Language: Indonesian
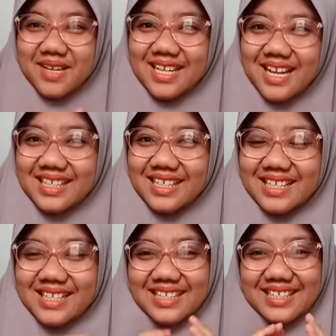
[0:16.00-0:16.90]
kembali lagi
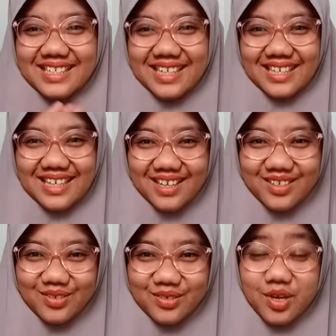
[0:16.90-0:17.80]
ke channel
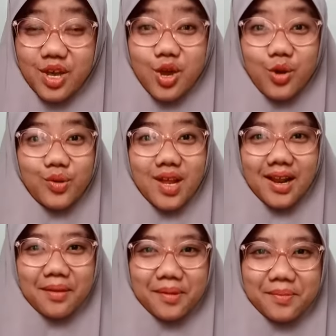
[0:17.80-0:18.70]
aku Udah
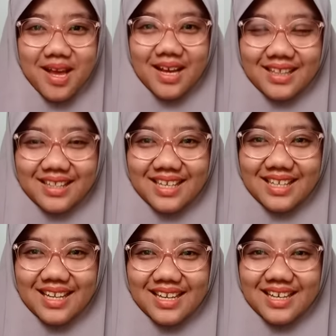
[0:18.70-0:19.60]
lama banget ya
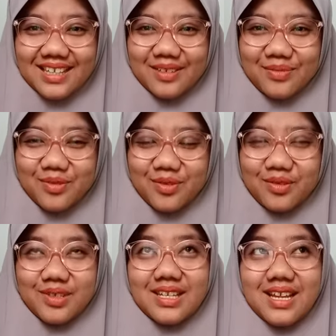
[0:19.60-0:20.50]
kita nggak
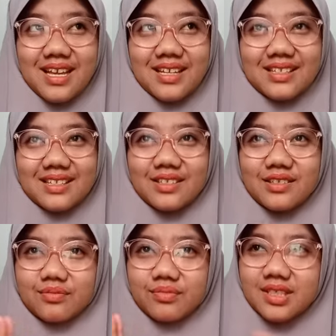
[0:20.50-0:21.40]
ketemu Dan
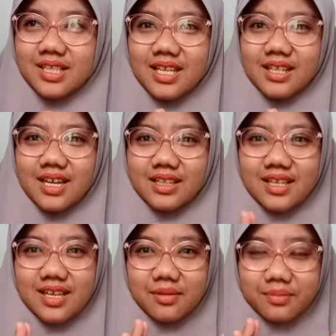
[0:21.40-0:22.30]
sekitar
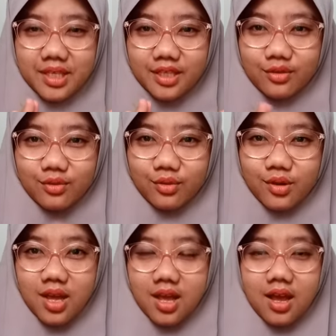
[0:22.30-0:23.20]
3 minggu
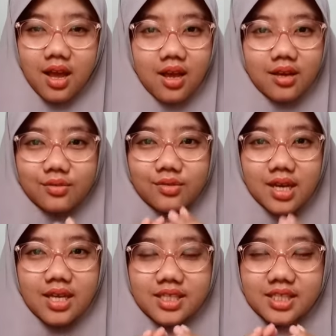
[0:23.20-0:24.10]
aku
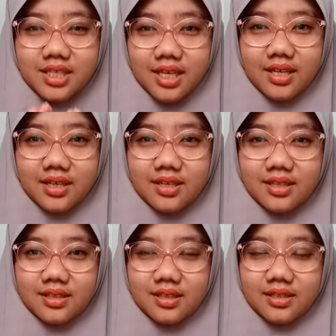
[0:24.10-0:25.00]
nggak
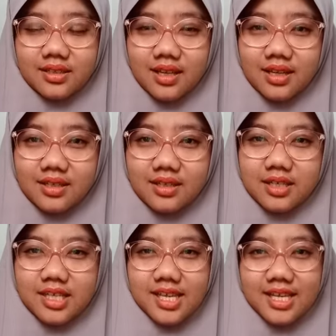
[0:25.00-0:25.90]
share tentang
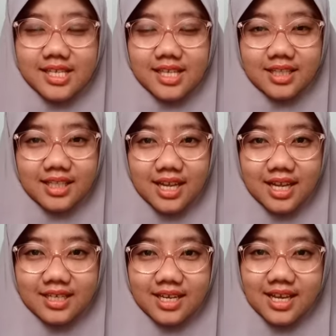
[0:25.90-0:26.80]
kisah-kisah
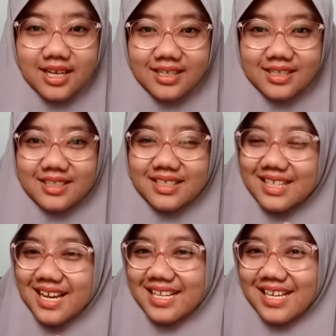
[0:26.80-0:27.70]
teladan ke
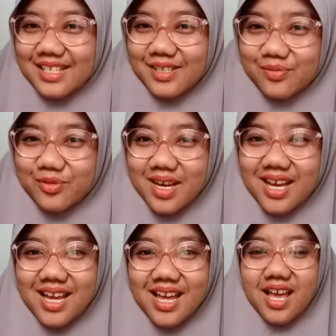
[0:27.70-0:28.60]
kalian semua